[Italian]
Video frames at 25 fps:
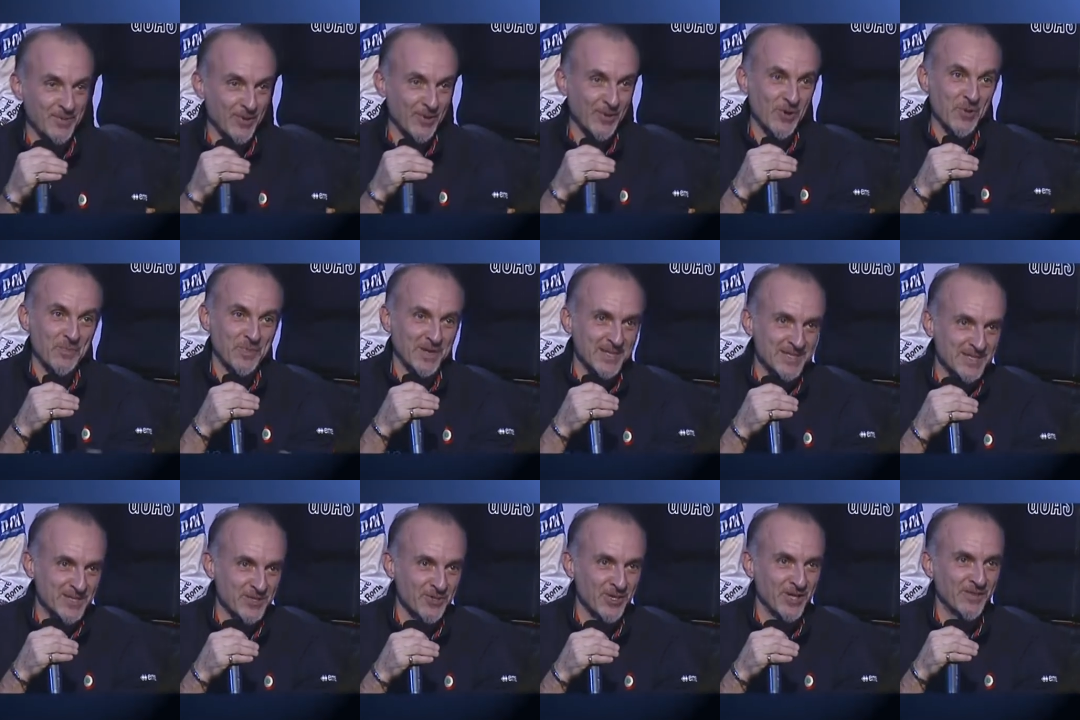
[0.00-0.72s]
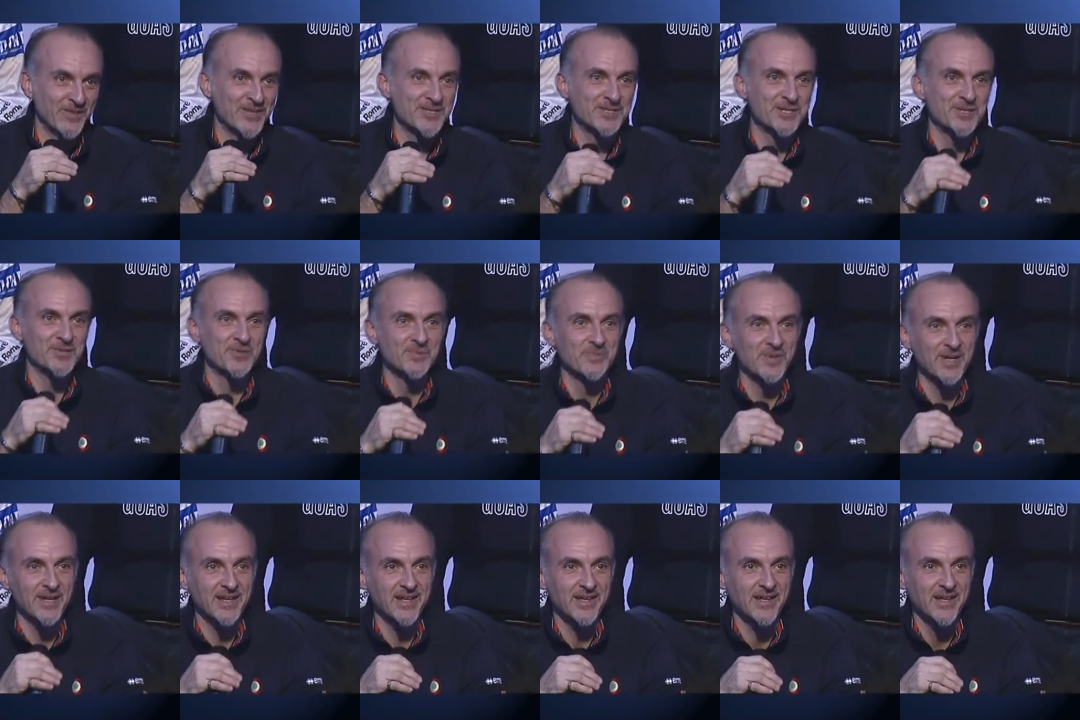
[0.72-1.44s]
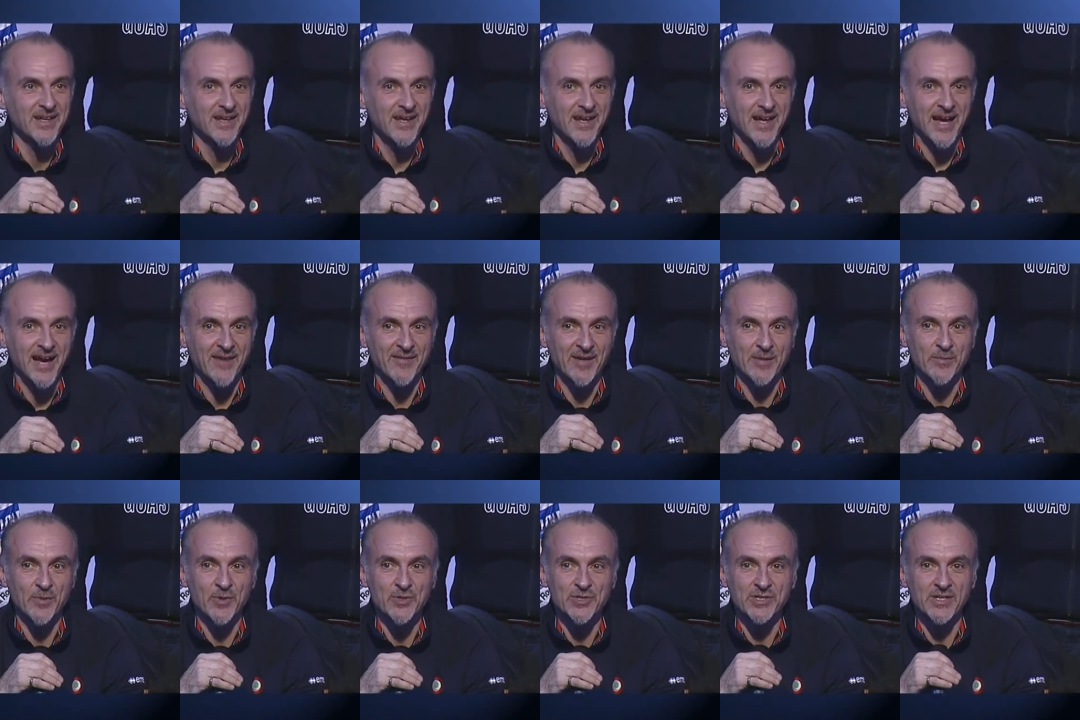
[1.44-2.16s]
preoccupazione, visti i numeri,
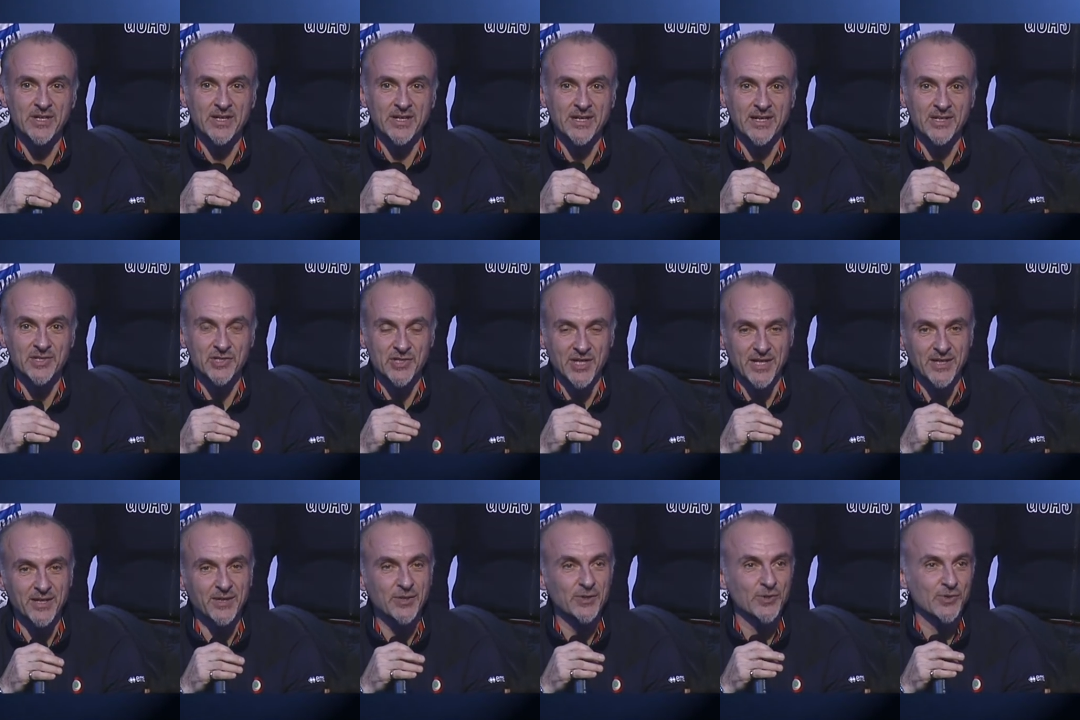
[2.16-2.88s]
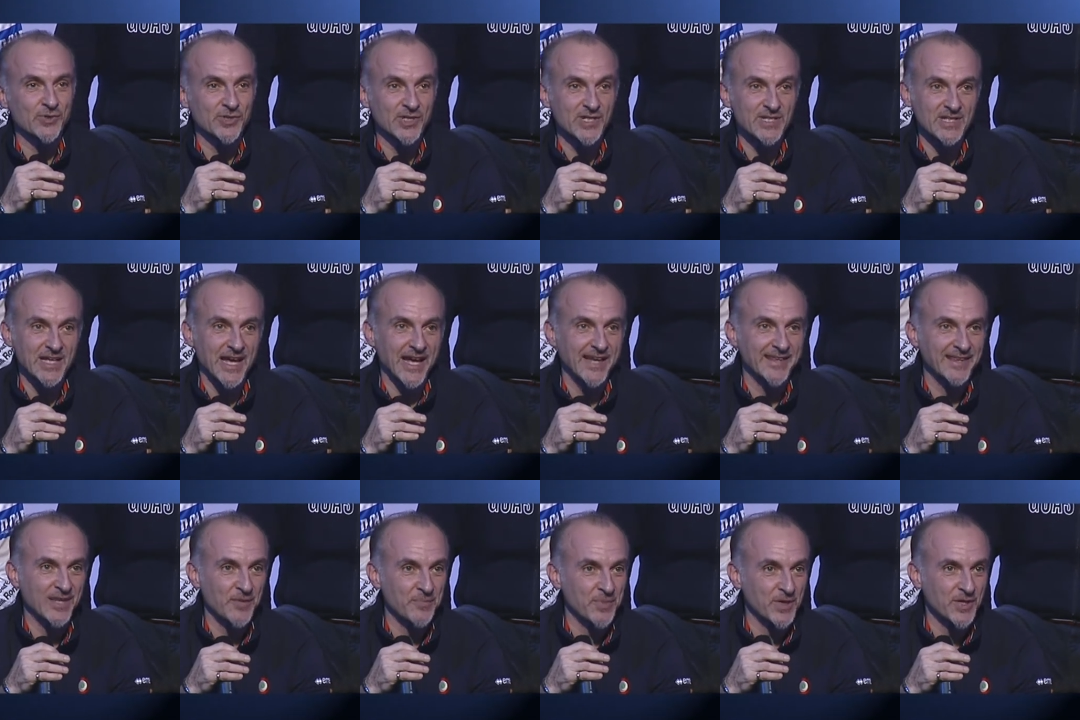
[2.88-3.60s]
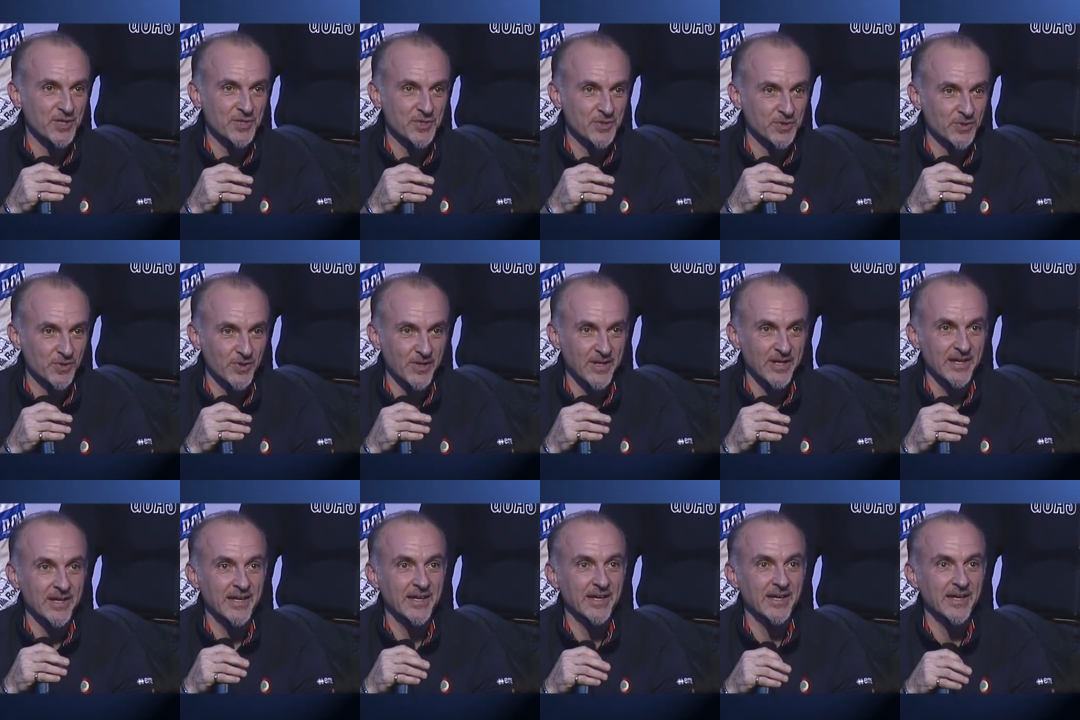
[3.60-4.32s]
avremo circa 160
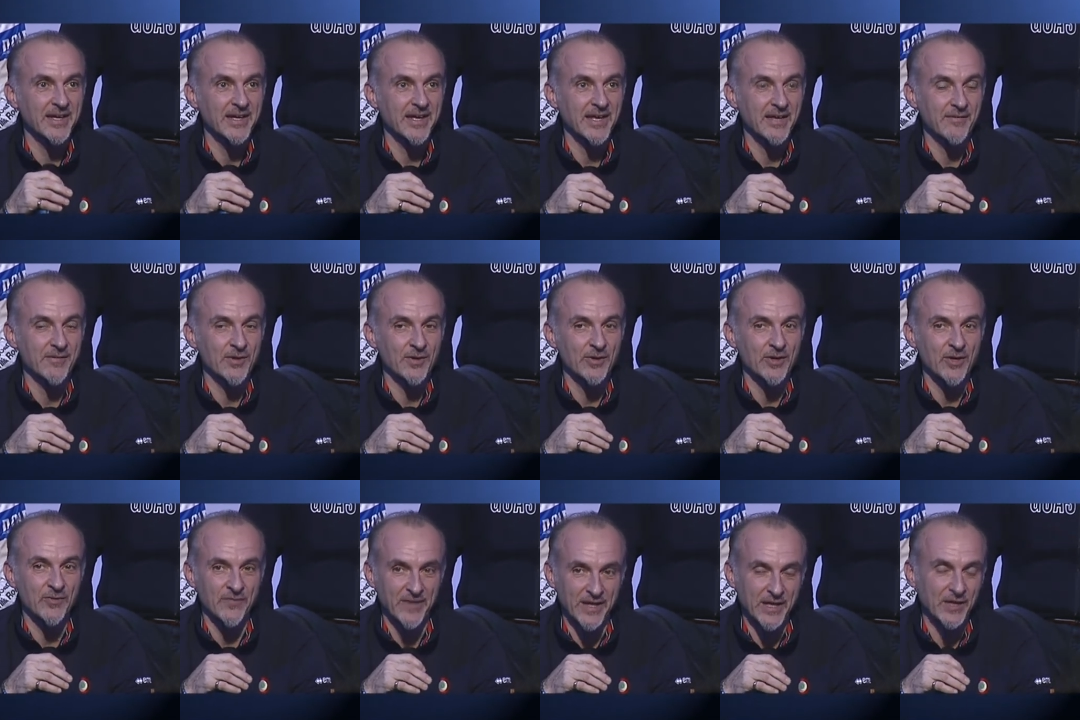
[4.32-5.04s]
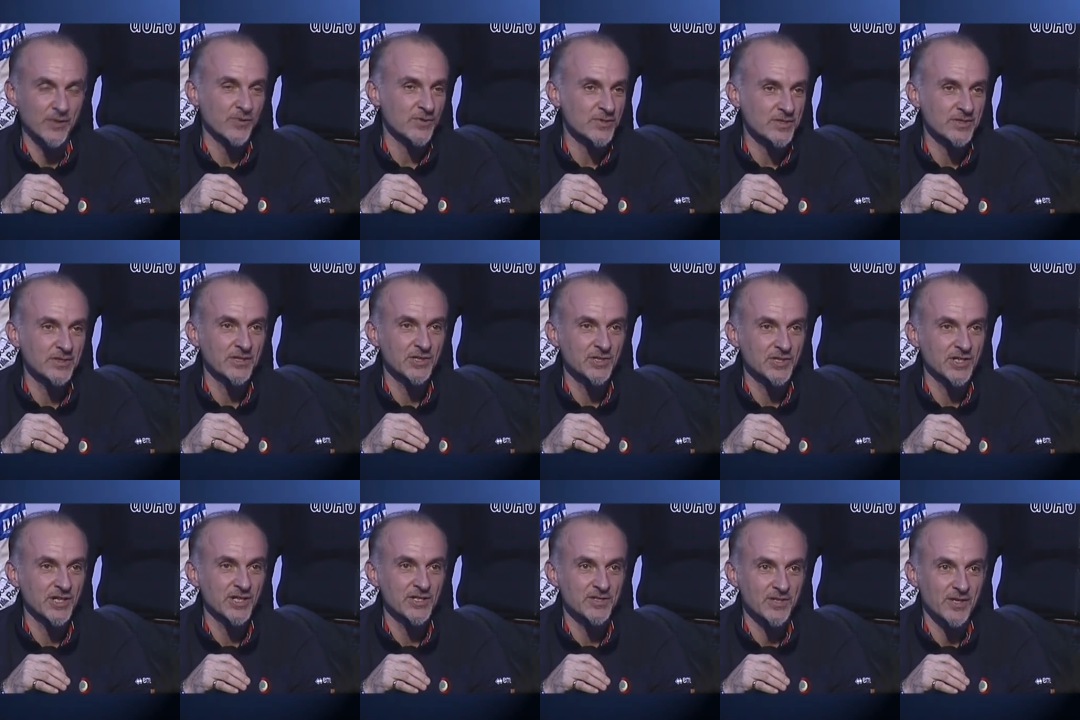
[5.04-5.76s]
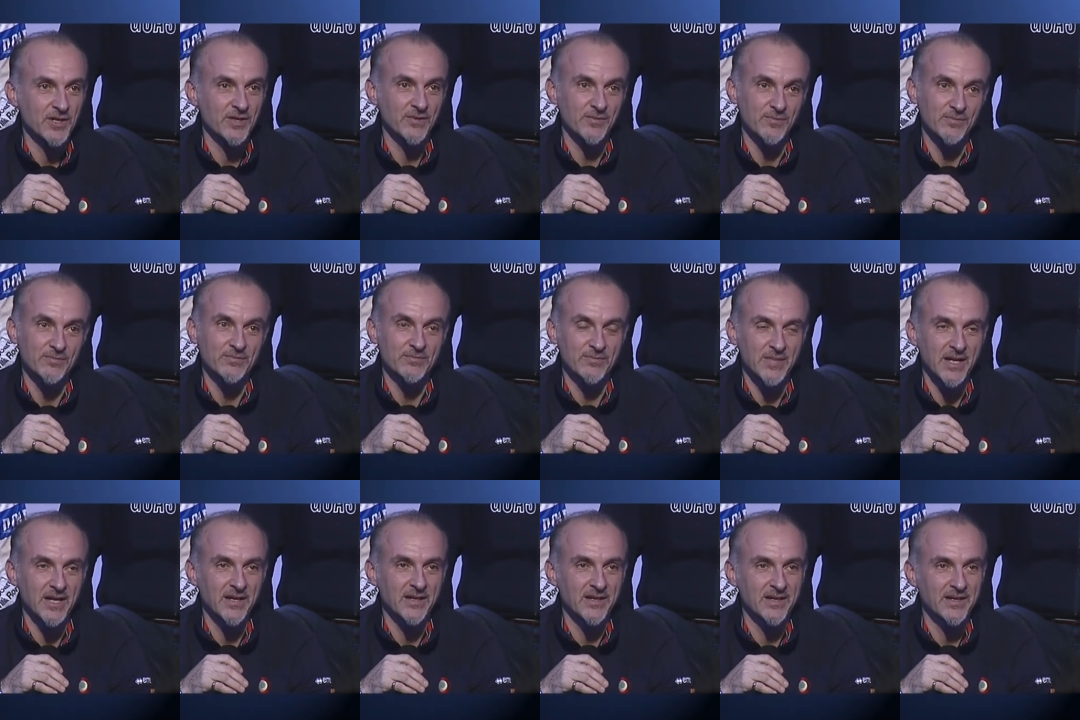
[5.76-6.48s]
persone che vengono a fare i corsi di sci, cioè un
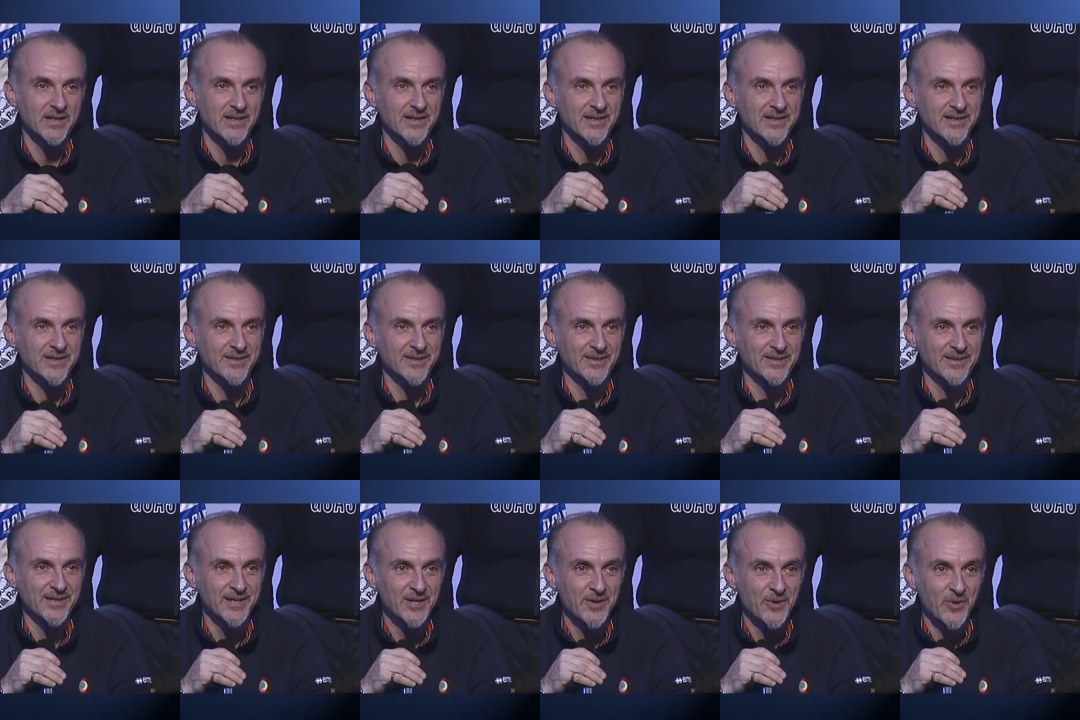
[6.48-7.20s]
bel,